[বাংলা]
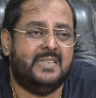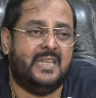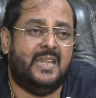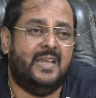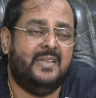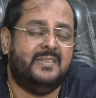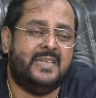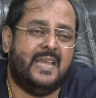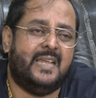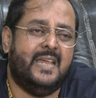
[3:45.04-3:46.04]
তারা
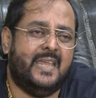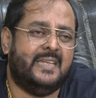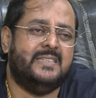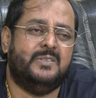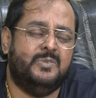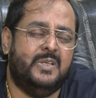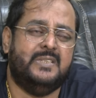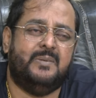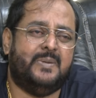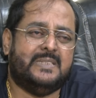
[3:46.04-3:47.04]
টাকা এক হাজার দুই
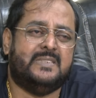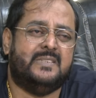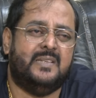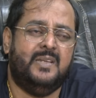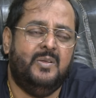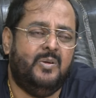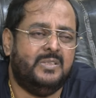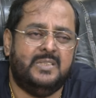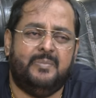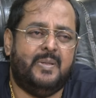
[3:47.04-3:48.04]
হাজার পাঁচ হাজার
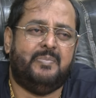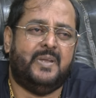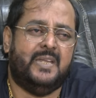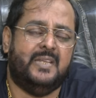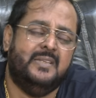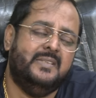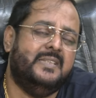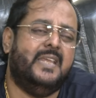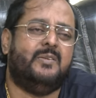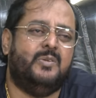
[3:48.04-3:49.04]
ওদের ব্যাপার না
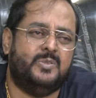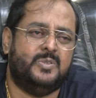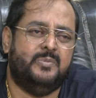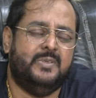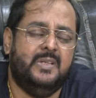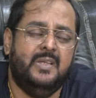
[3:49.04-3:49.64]
দেখলো ছবি